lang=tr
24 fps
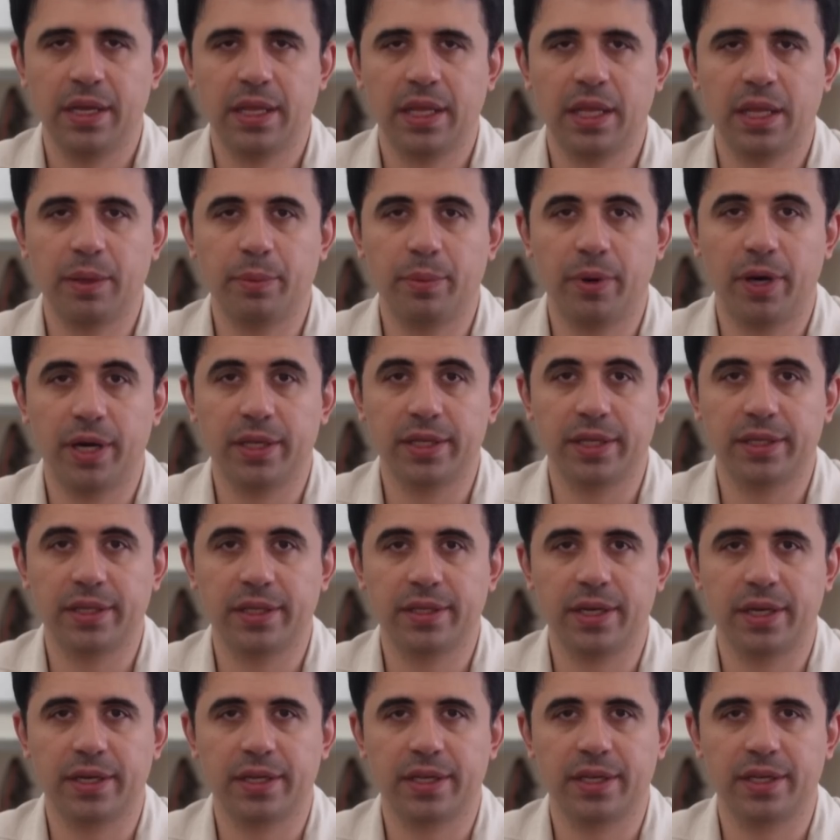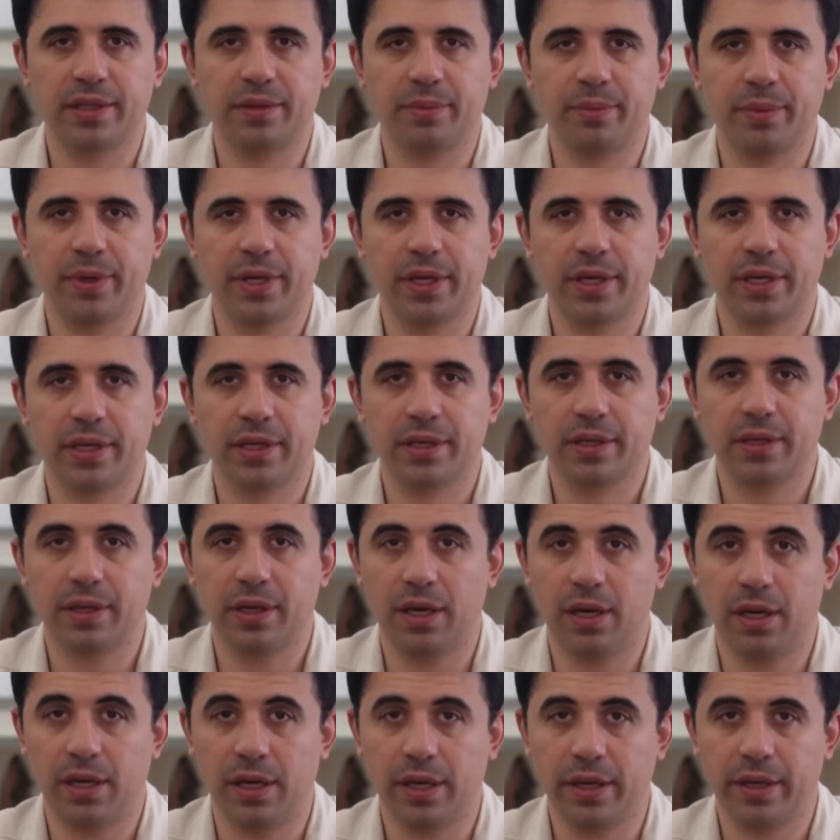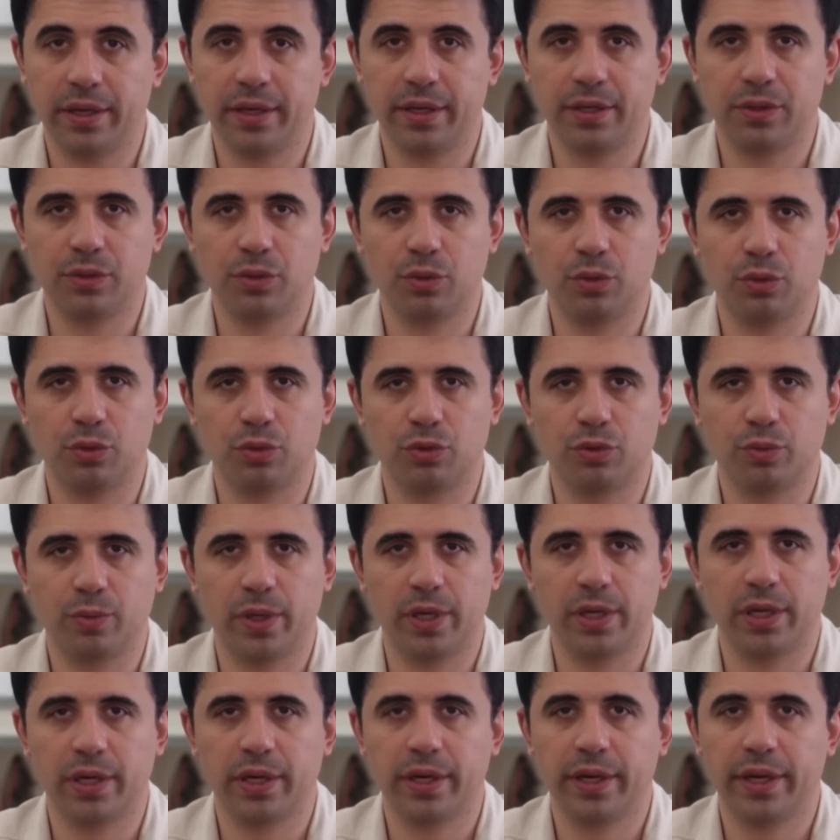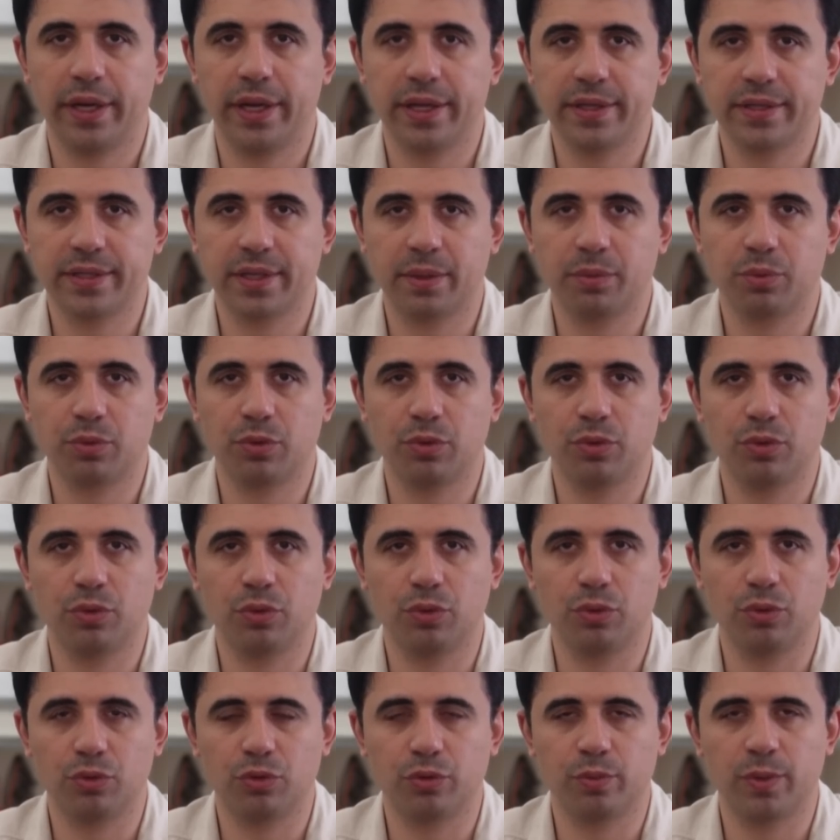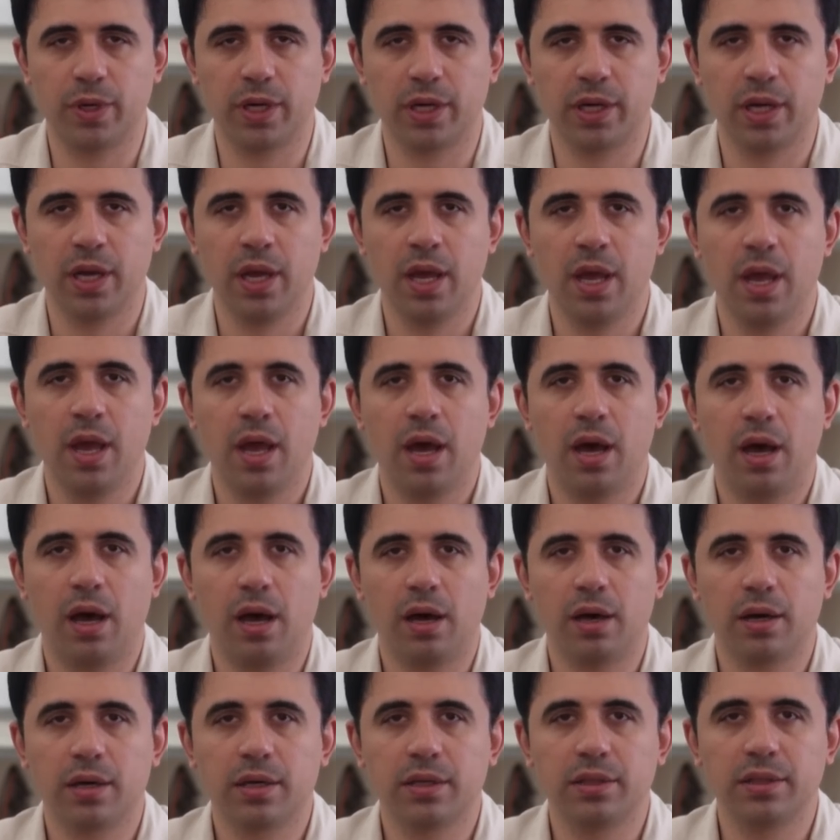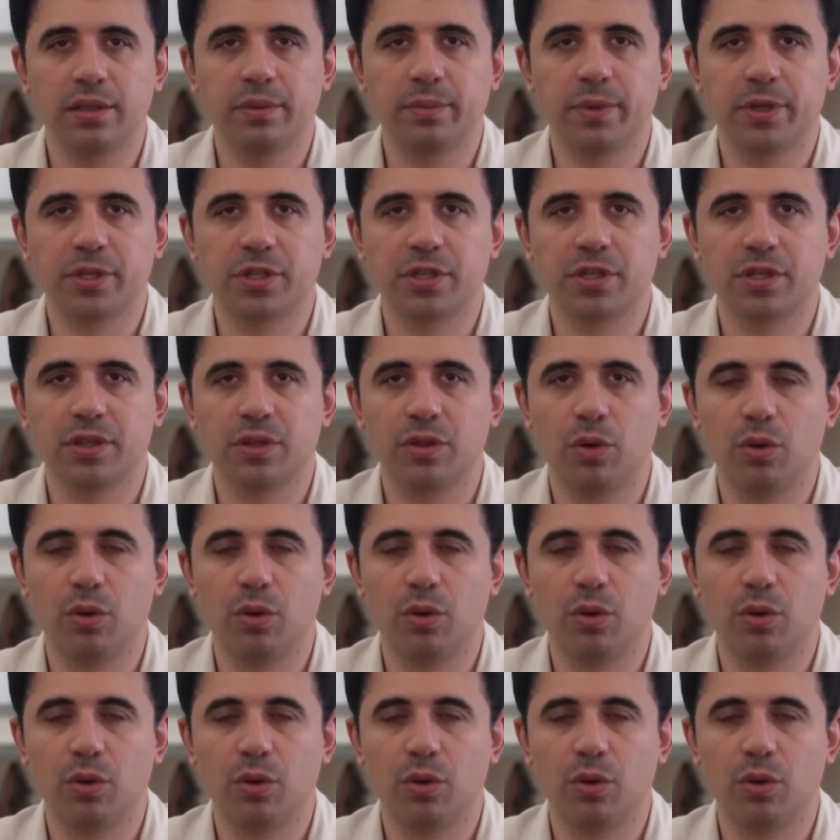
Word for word: ibadeti terk etmek, ahireti unutmak, hesap gününü unutmak aklı başında